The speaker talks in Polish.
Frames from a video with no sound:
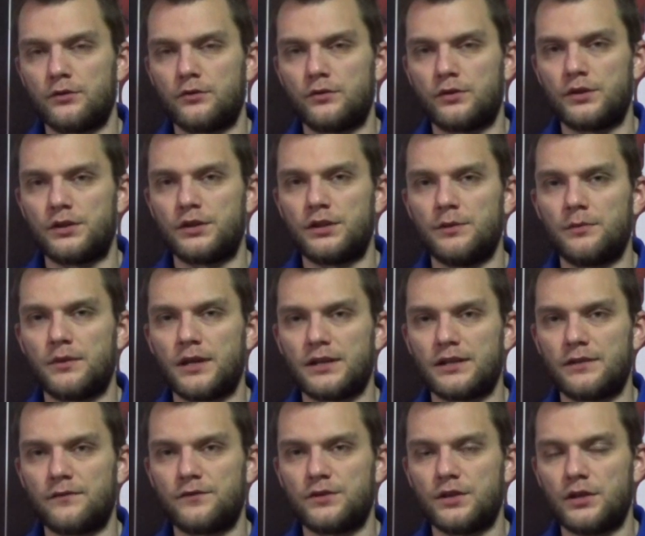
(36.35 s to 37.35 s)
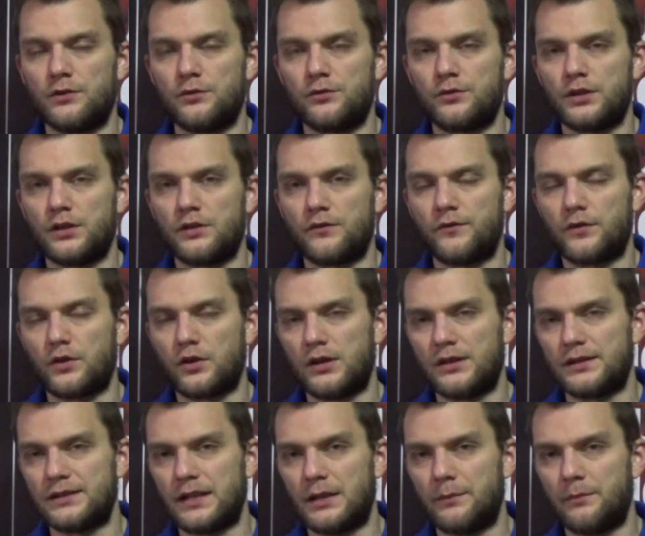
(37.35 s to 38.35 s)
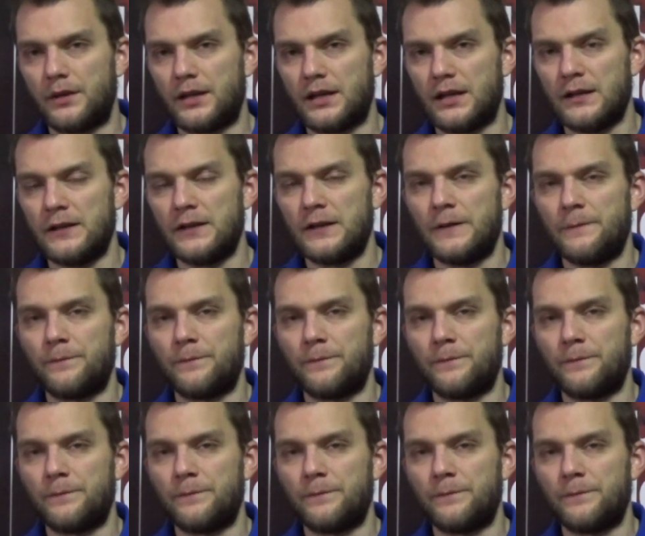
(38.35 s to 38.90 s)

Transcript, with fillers: który tym razem wcielił się w rolę snajpera